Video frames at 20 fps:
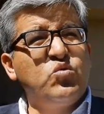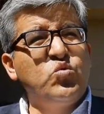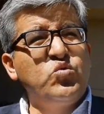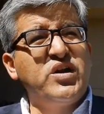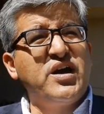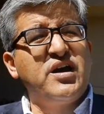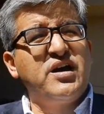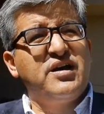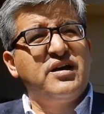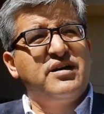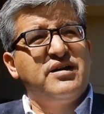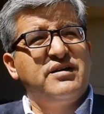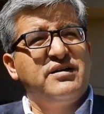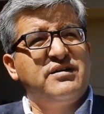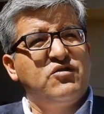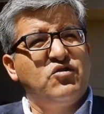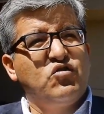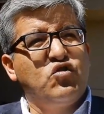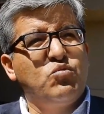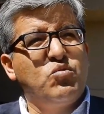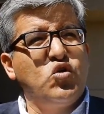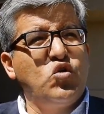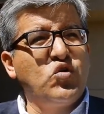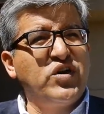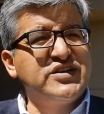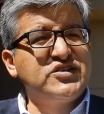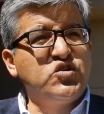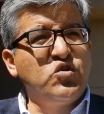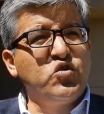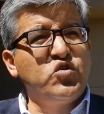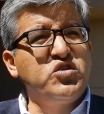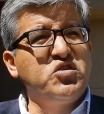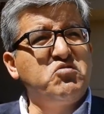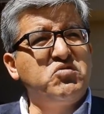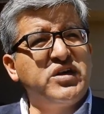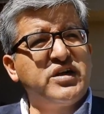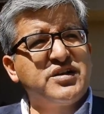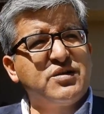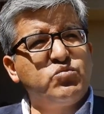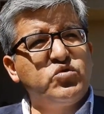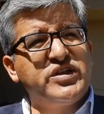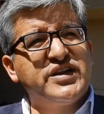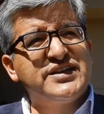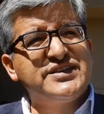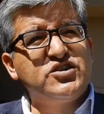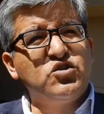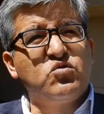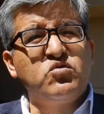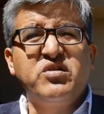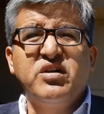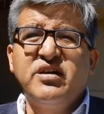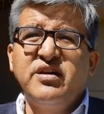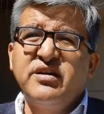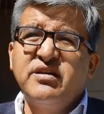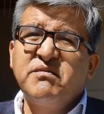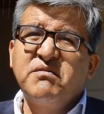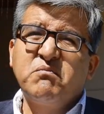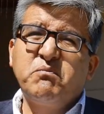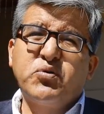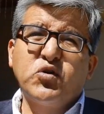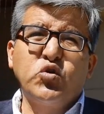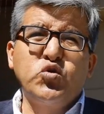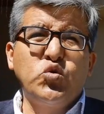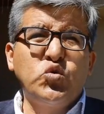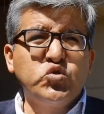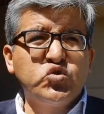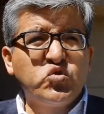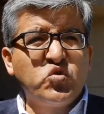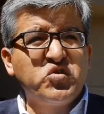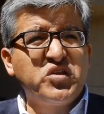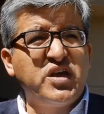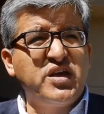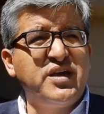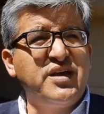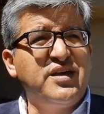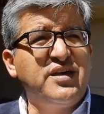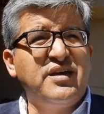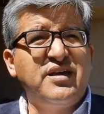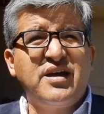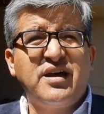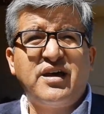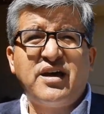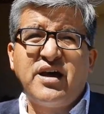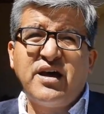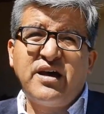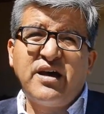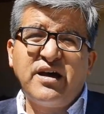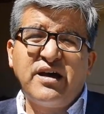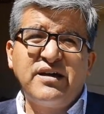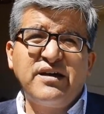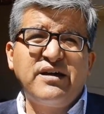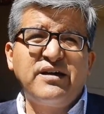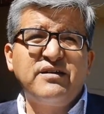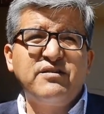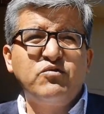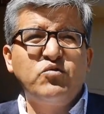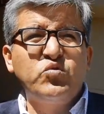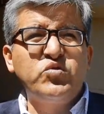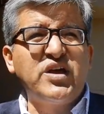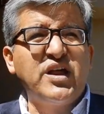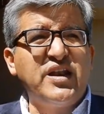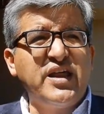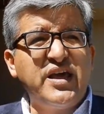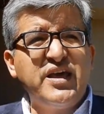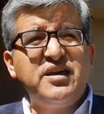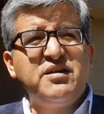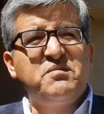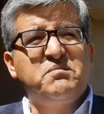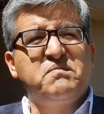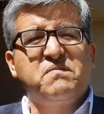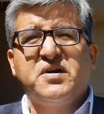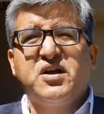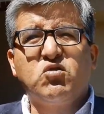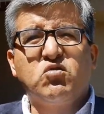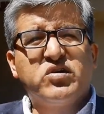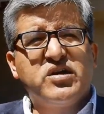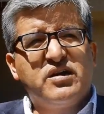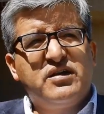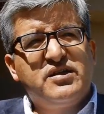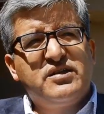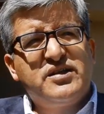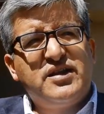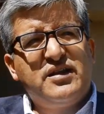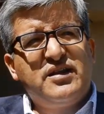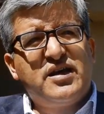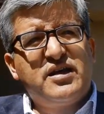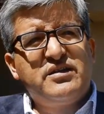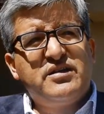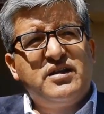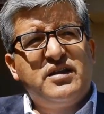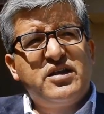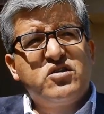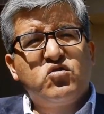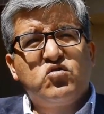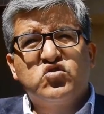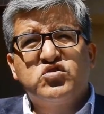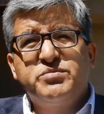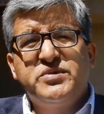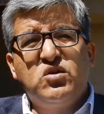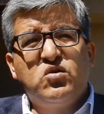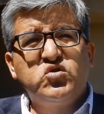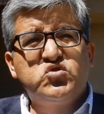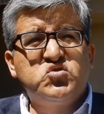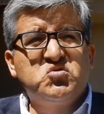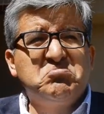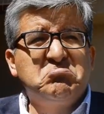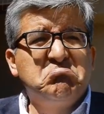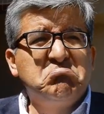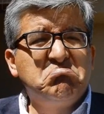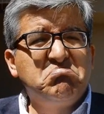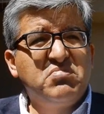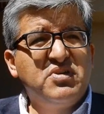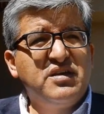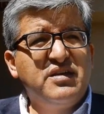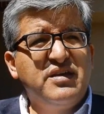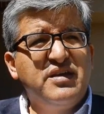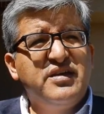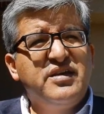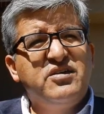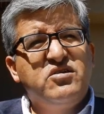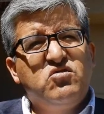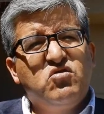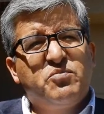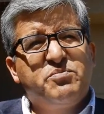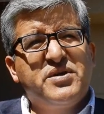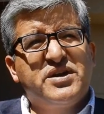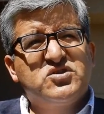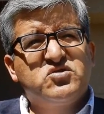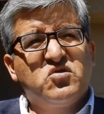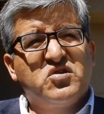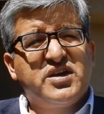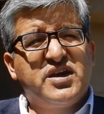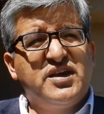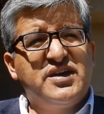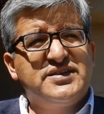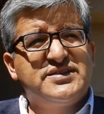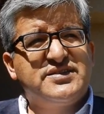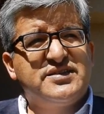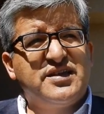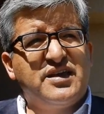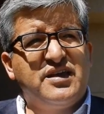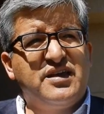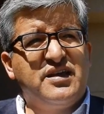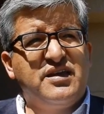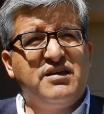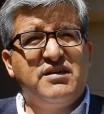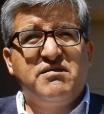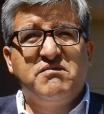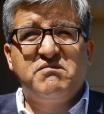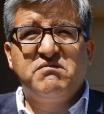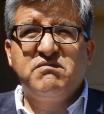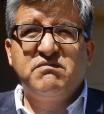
una homologación de una remuneración producto de una ley, creo que del, año 2008. Y yo pienso que, este,